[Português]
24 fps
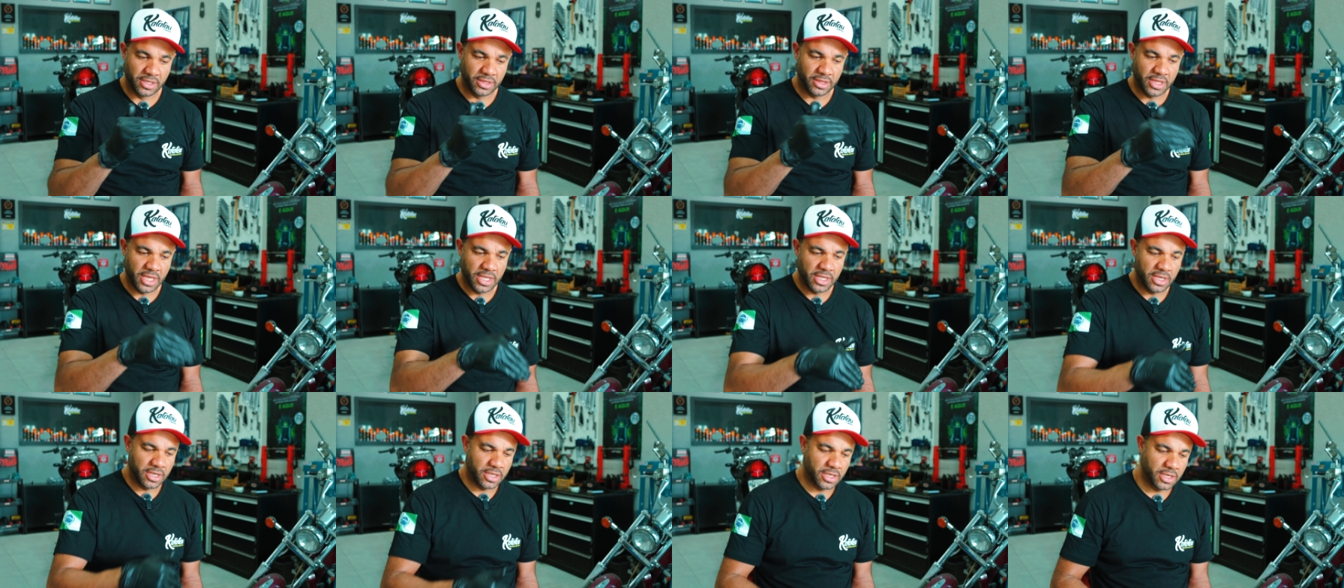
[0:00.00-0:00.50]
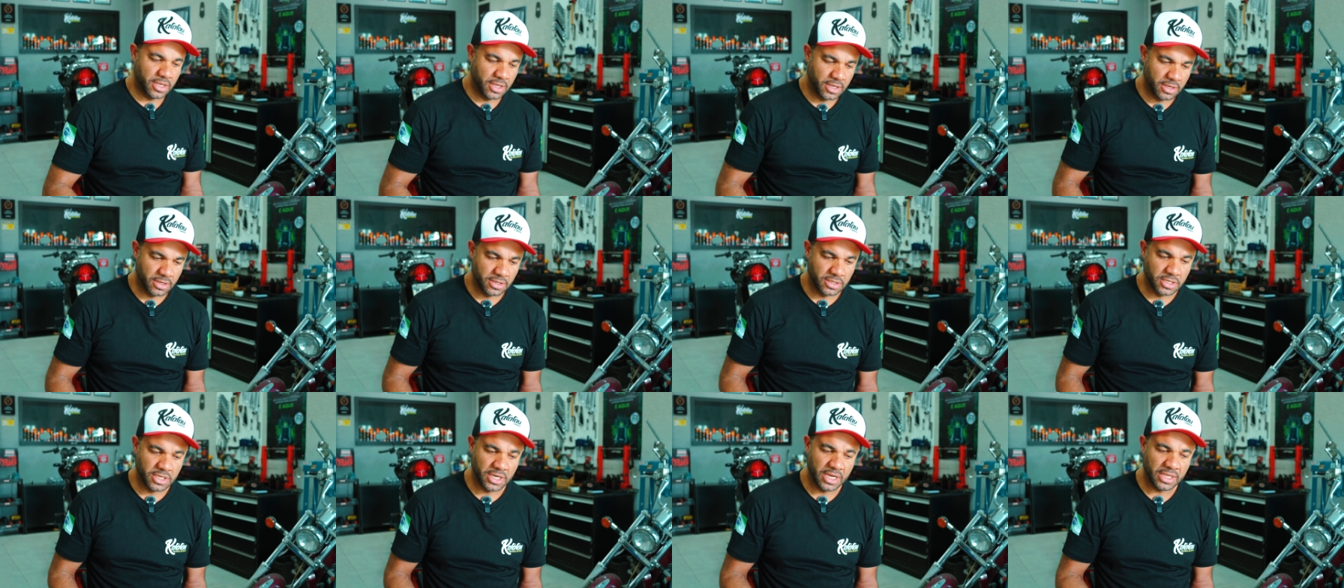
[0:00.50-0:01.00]
que tem
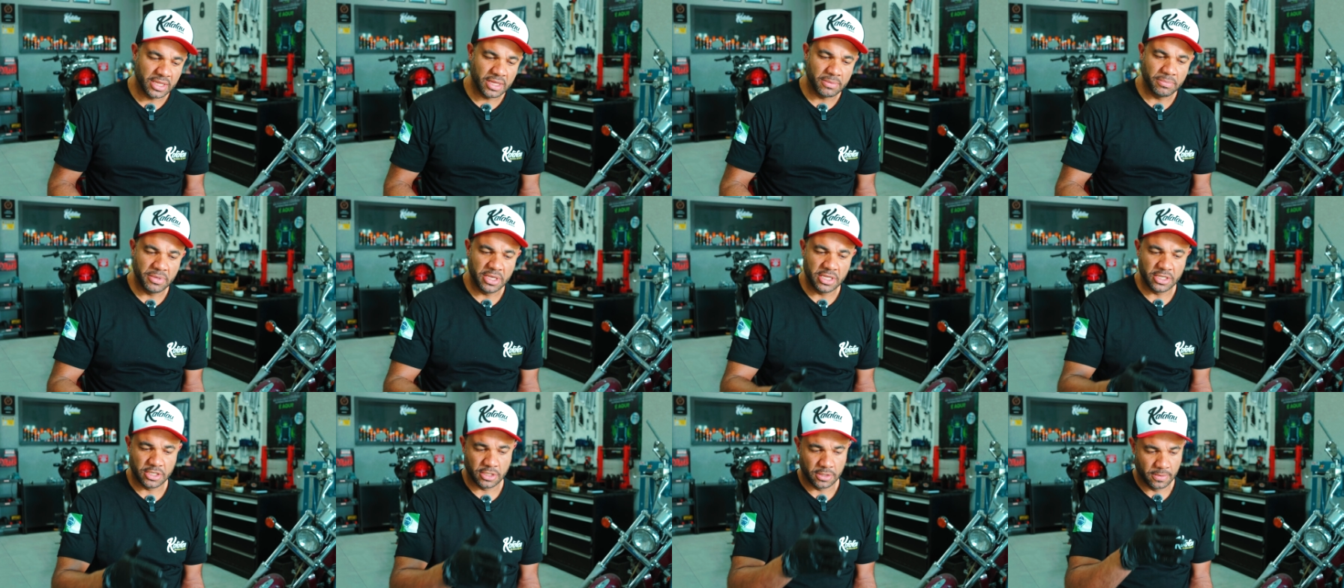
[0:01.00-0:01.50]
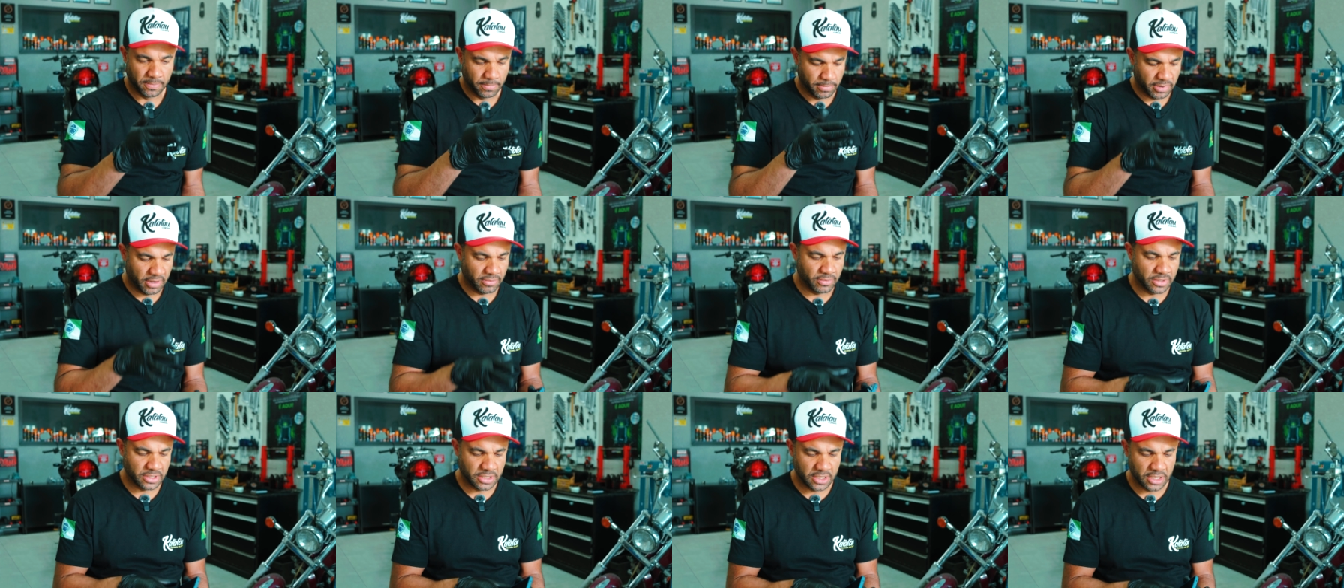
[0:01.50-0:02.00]
aqui diretamente
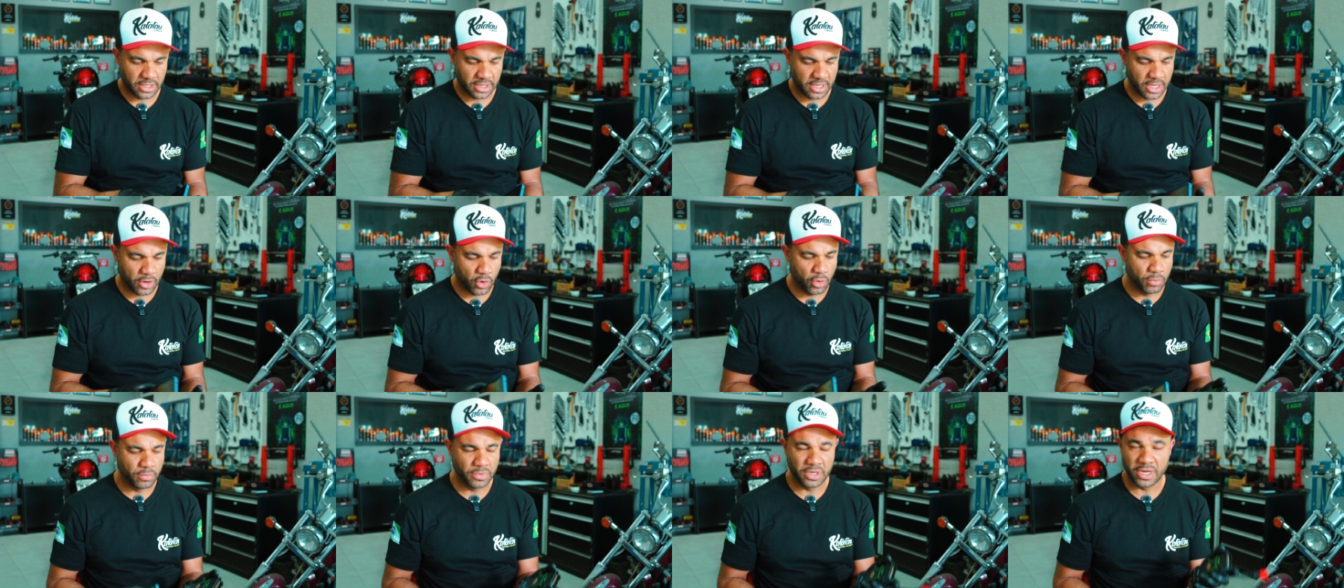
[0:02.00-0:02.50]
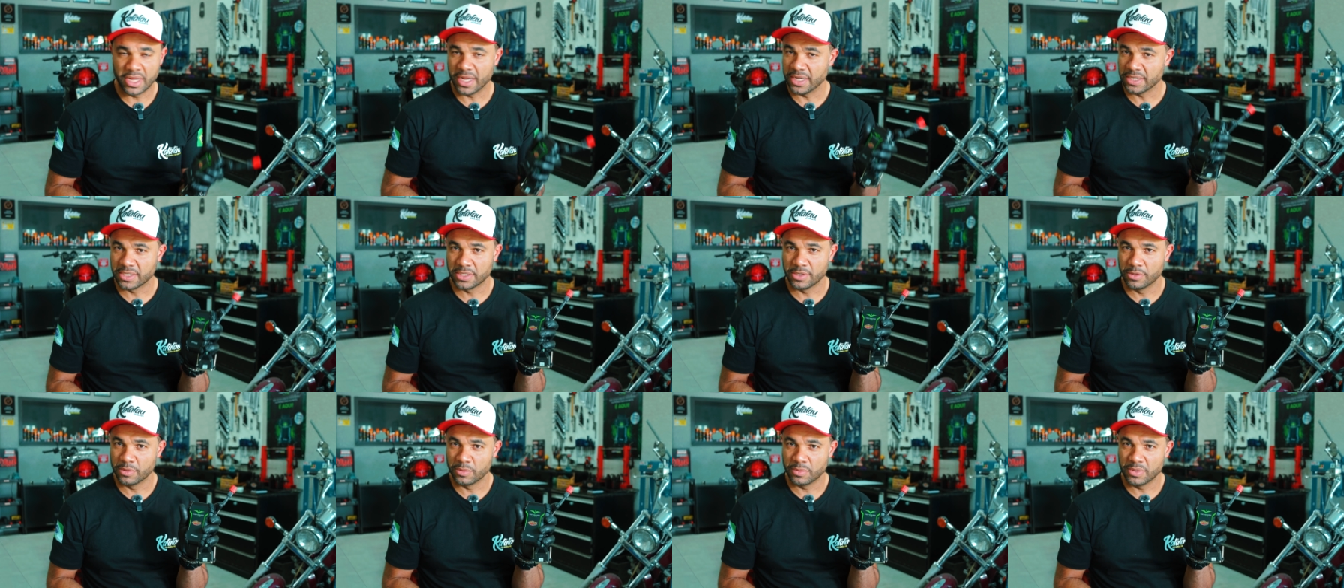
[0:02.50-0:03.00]
para você ter
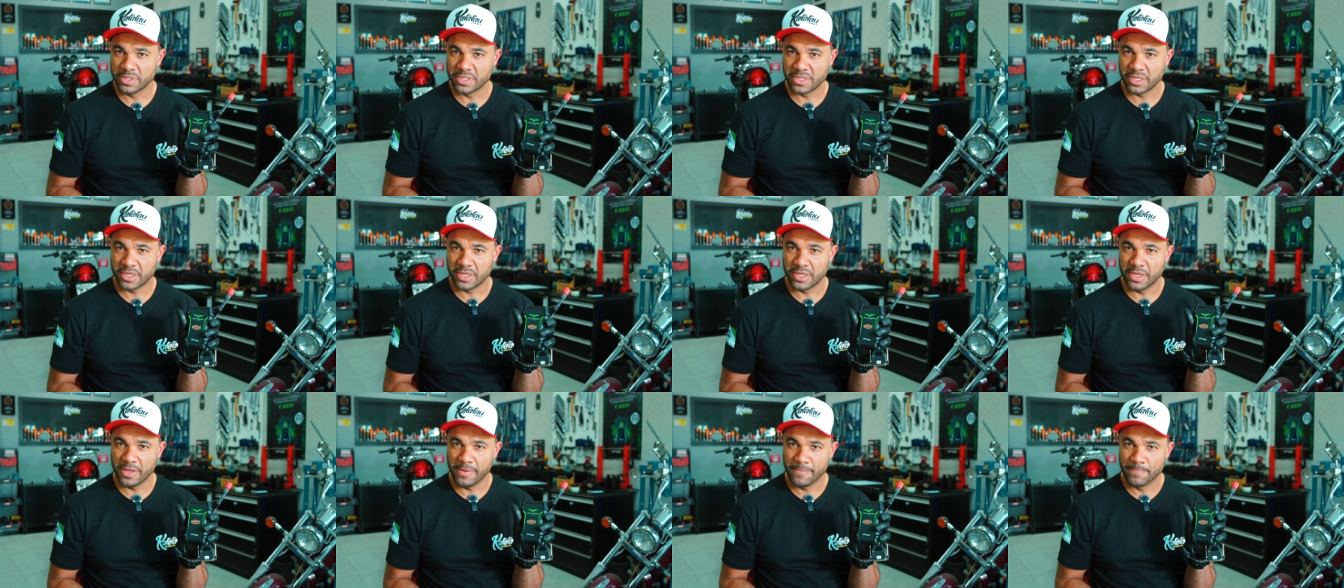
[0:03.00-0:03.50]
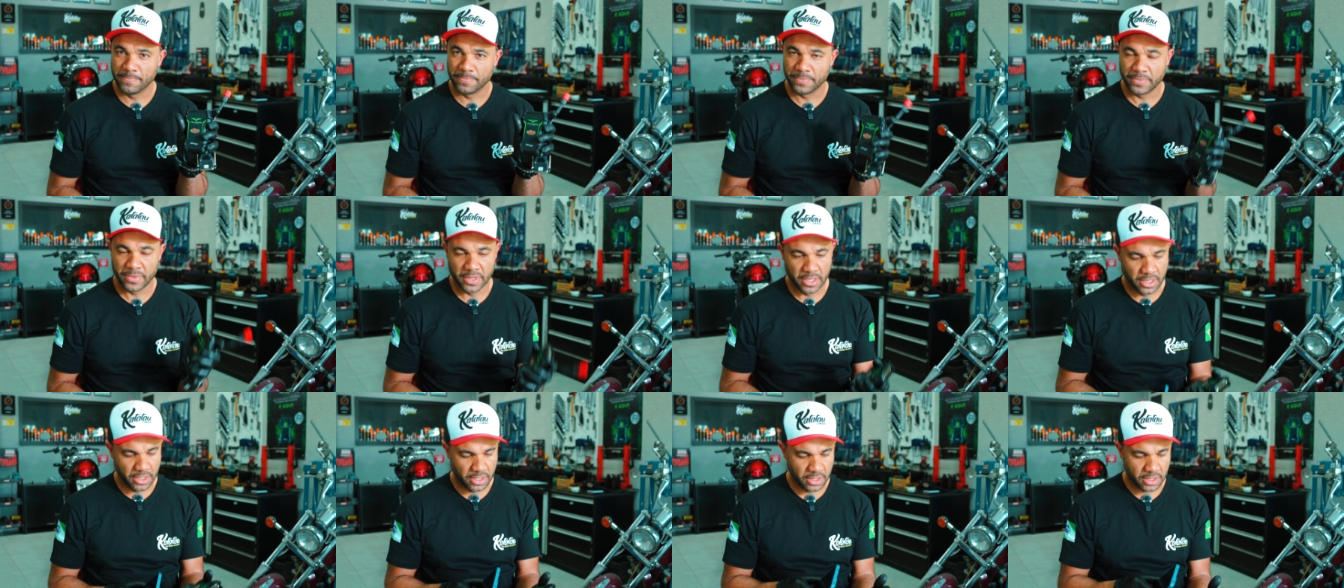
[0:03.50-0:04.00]
comunicação com isso aqui.
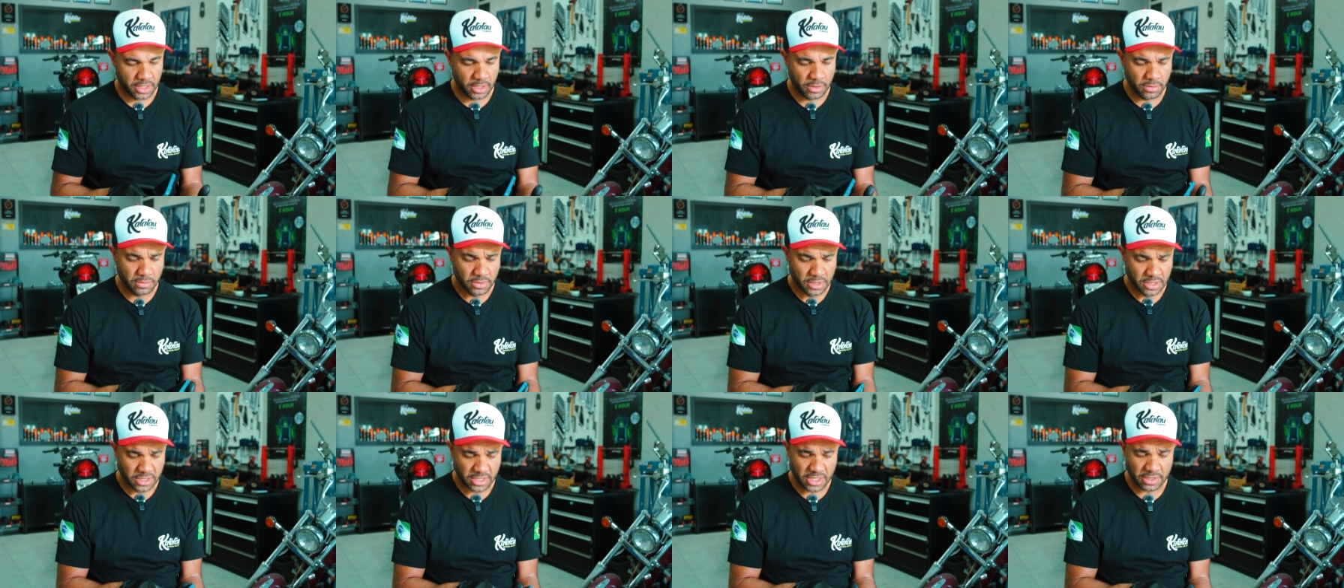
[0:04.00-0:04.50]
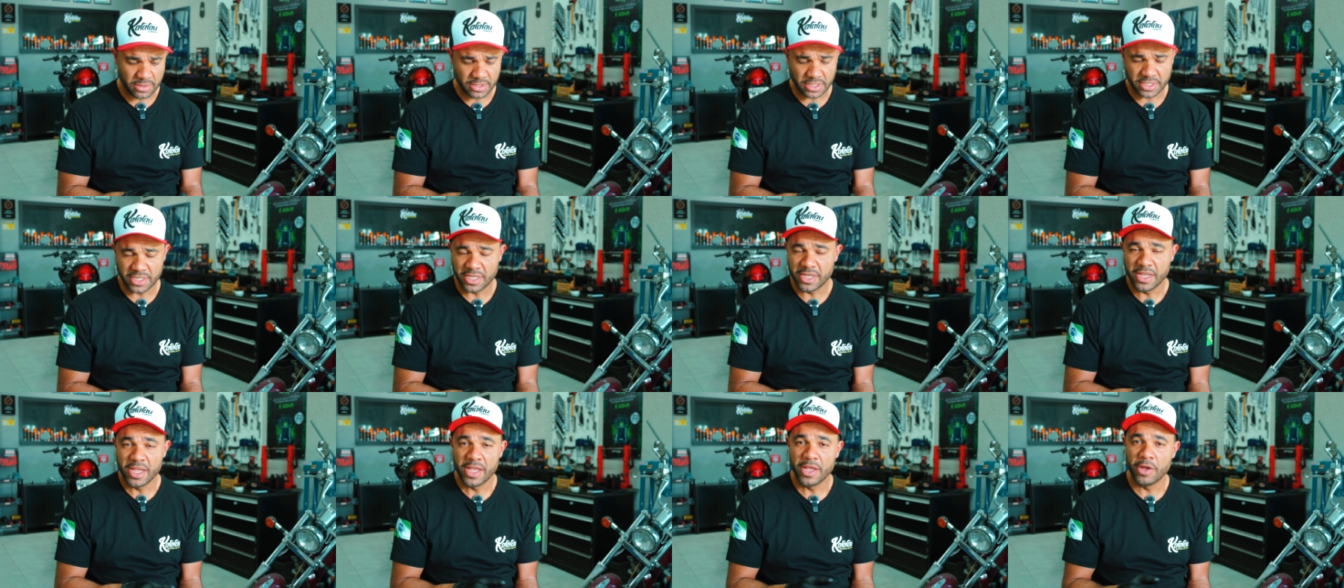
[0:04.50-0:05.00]
Então, sendo
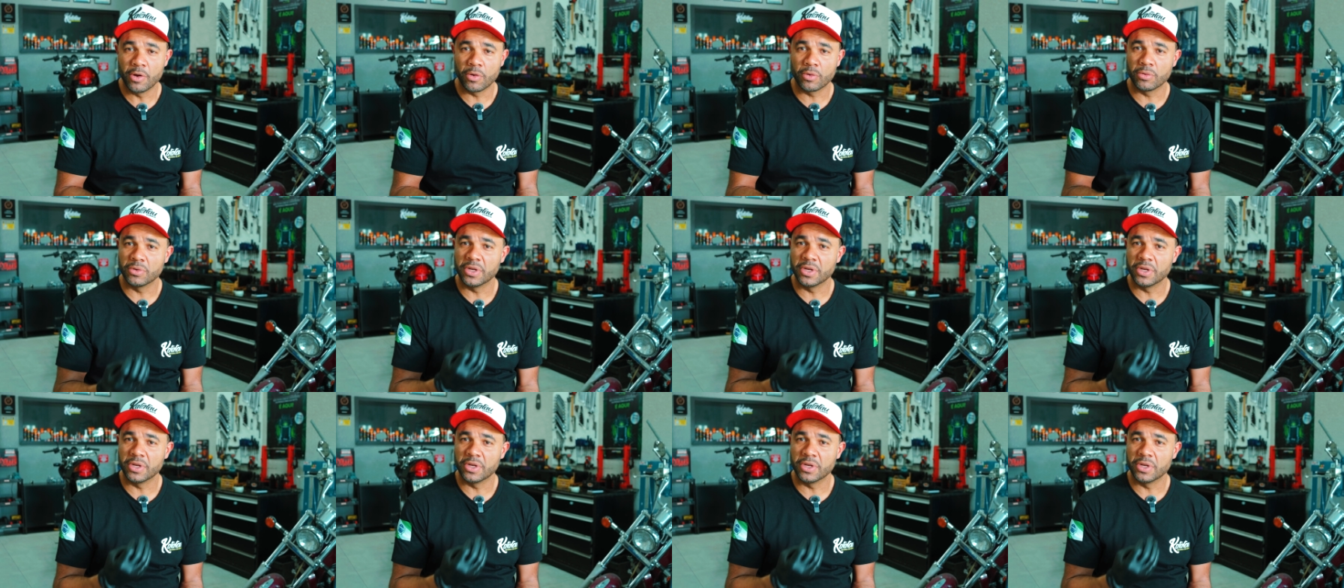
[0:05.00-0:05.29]
assim, eu